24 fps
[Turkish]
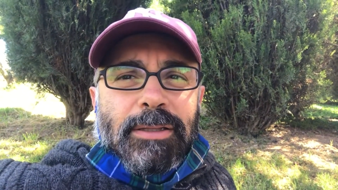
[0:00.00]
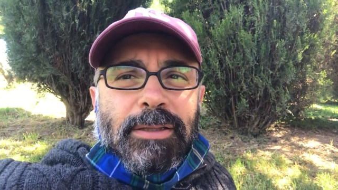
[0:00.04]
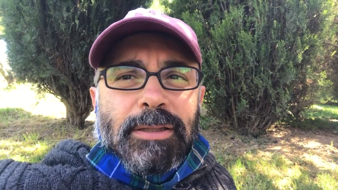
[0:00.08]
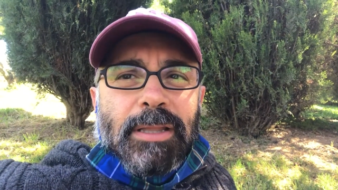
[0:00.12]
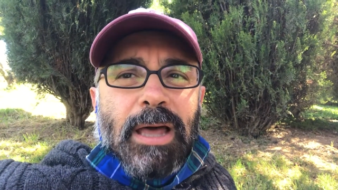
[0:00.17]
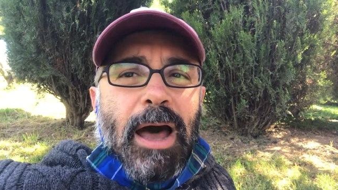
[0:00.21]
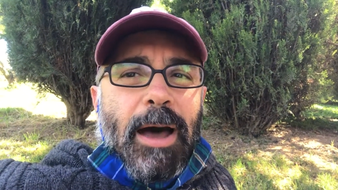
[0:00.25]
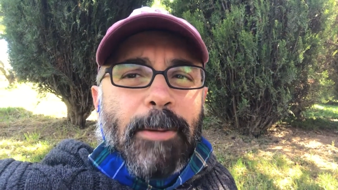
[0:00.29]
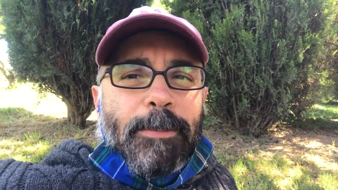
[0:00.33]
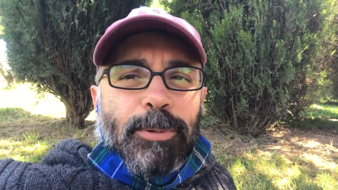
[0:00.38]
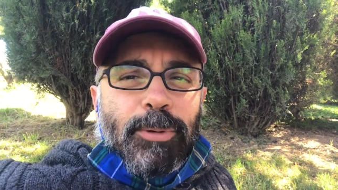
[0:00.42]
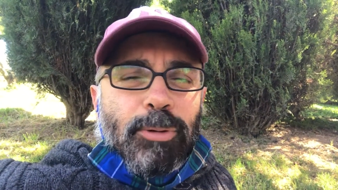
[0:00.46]
Ne
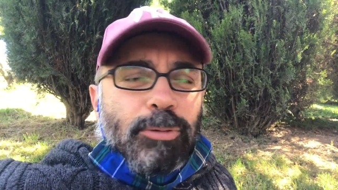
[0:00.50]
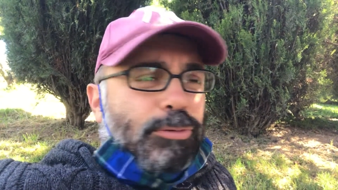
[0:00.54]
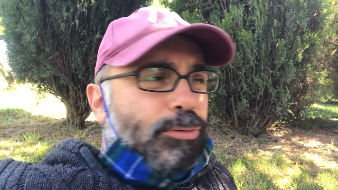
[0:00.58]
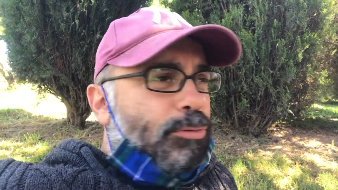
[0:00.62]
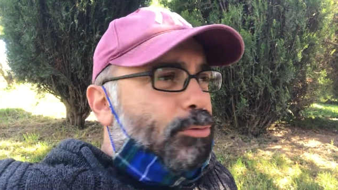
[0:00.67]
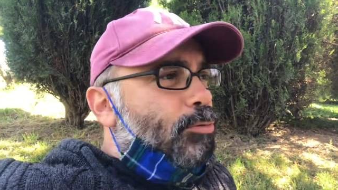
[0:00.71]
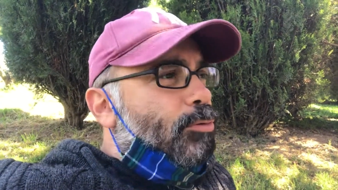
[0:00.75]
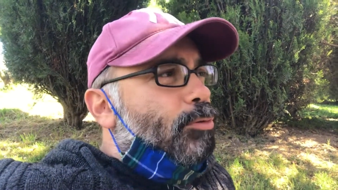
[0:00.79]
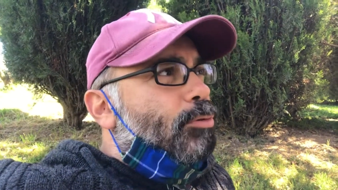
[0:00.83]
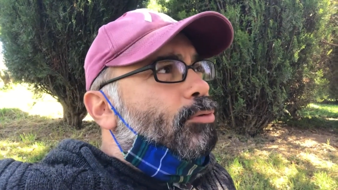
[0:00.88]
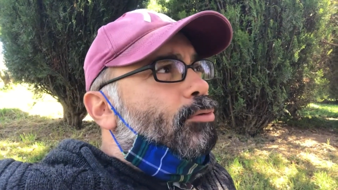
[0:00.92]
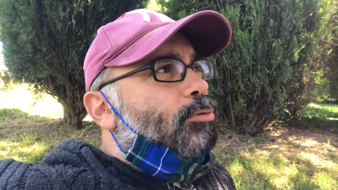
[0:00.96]

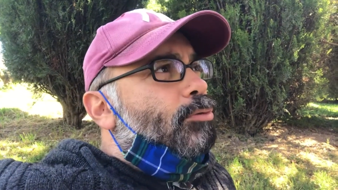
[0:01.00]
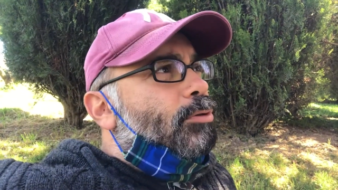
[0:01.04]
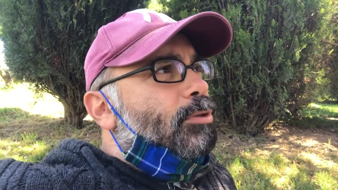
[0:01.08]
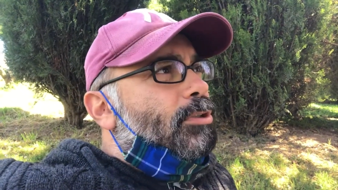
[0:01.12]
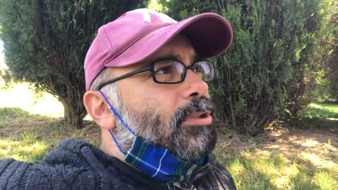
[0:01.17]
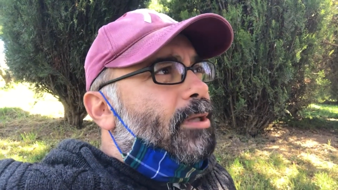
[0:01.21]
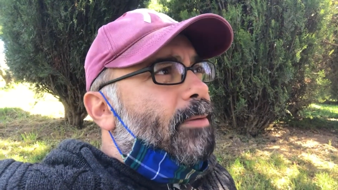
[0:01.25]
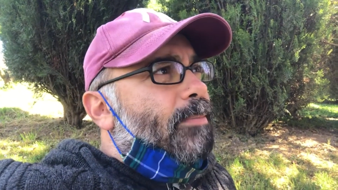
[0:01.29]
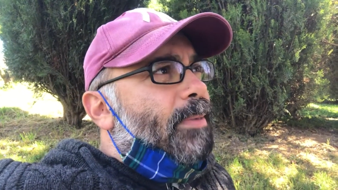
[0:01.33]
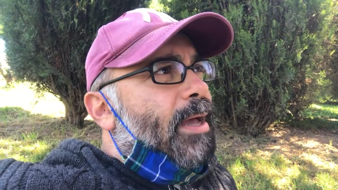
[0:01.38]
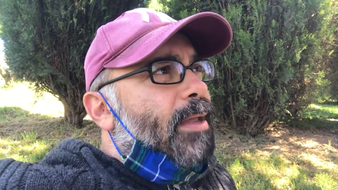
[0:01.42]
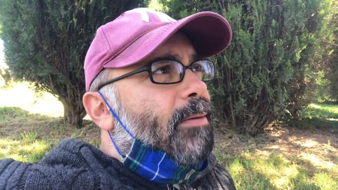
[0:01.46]
yapıyorsunuz?
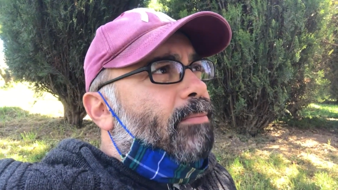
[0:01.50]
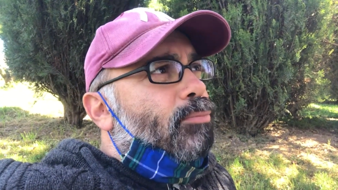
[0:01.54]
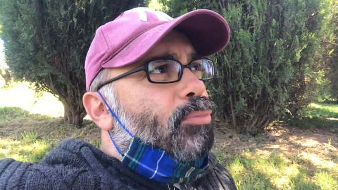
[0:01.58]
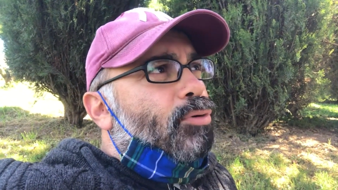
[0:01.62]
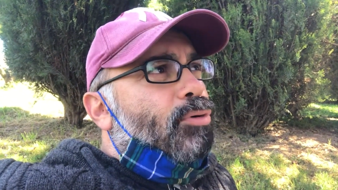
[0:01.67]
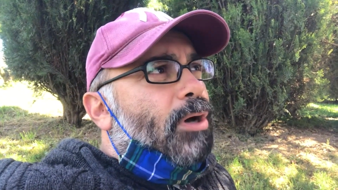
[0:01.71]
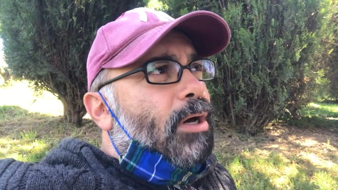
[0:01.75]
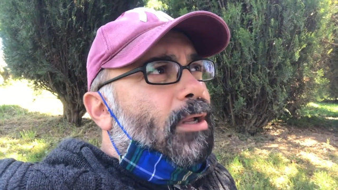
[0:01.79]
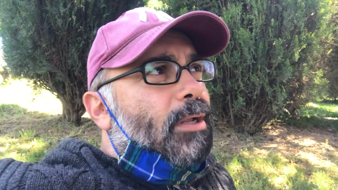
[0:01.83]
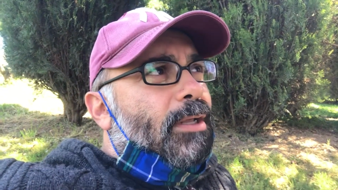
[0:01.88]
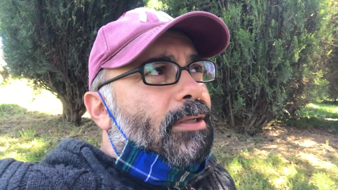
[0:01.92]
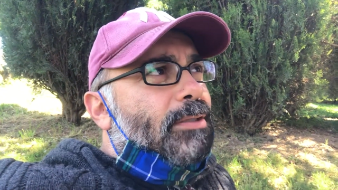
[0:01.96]
İşte ben
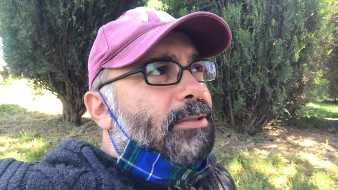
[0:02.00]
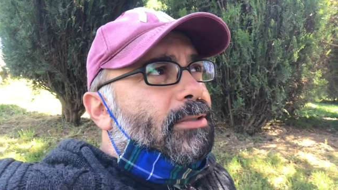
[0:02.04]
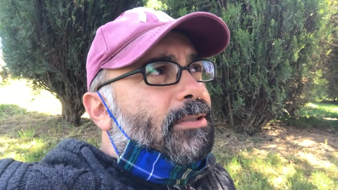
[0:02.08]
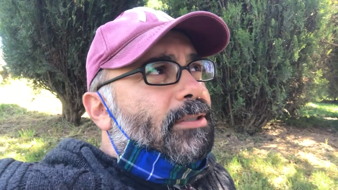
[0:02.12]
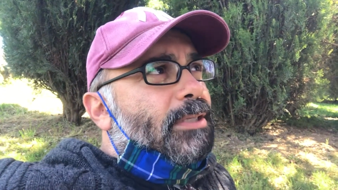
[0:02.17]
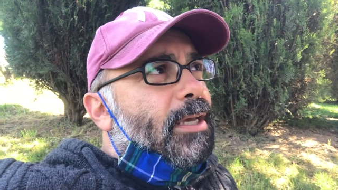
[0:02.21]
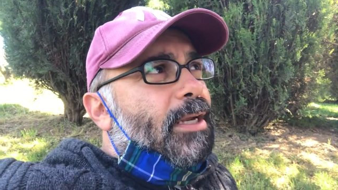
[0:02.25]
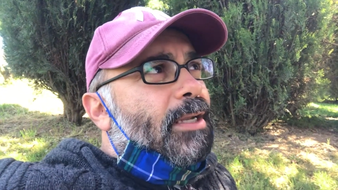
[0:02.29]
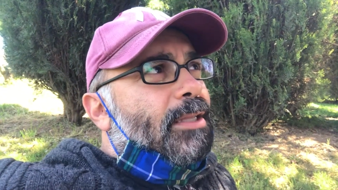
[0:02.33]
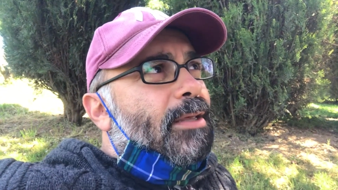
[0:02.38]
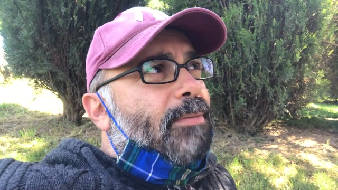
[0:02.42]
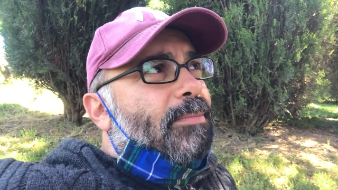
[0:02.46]
bu kanalı
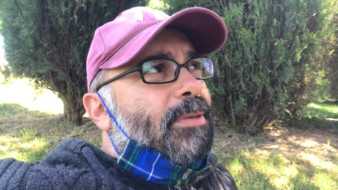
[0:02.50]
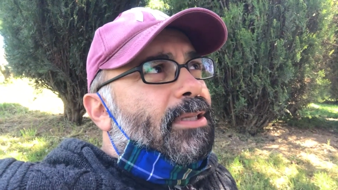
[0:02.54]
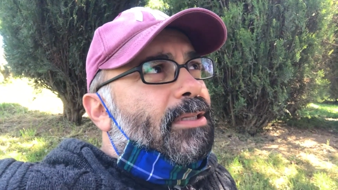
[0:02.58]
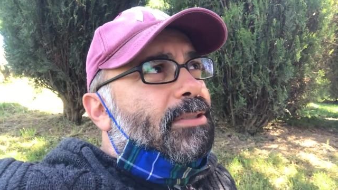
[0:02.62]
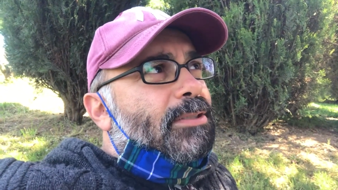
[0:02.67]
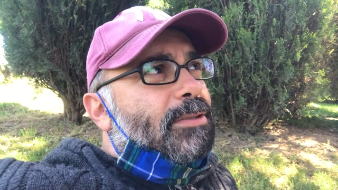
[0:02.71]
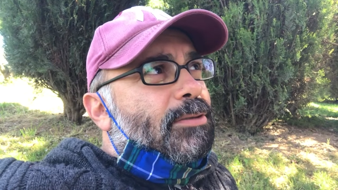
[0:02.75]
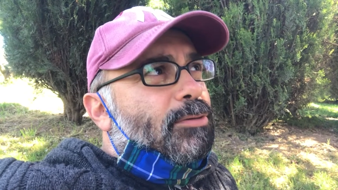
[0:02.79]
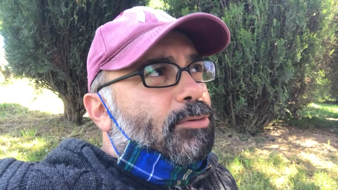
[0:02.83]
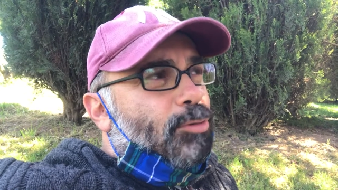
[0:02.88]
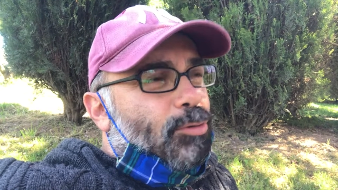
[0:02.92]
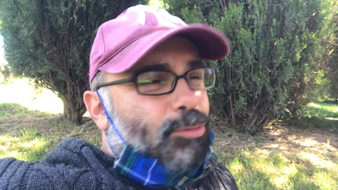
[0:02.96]

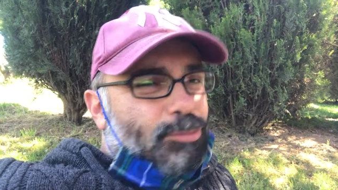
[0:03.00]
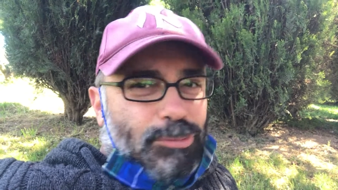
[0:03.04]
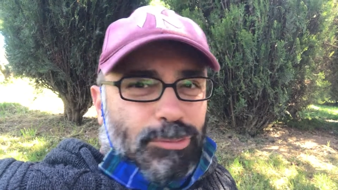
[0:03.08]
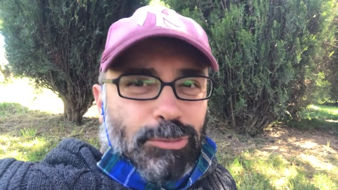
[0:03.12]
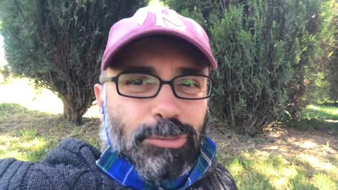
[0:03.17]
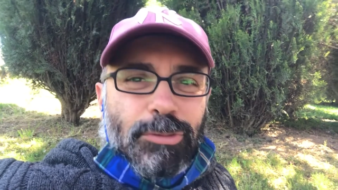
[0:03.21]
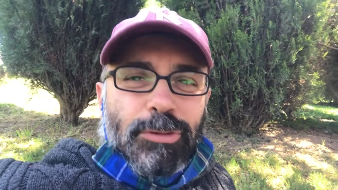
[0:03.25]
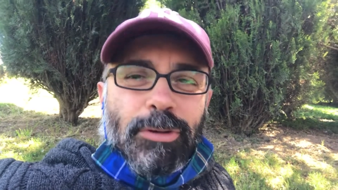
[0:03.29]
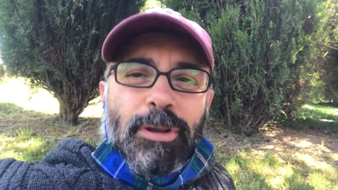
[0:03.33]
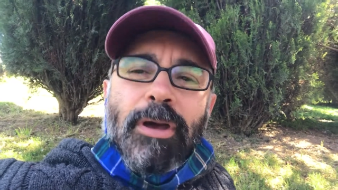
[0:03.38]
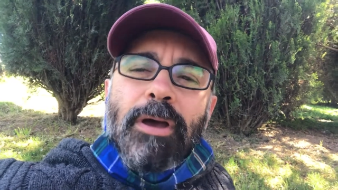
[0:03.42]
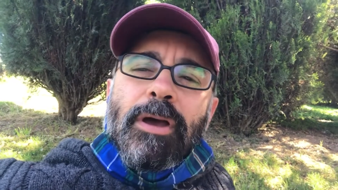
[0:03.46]
seyredebilirsin
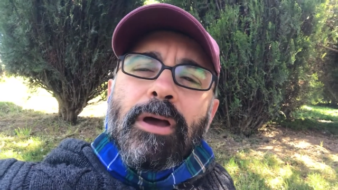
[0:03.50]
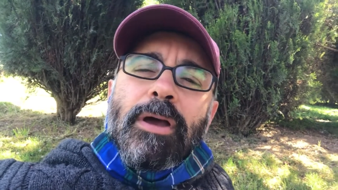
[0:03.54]
diyorsun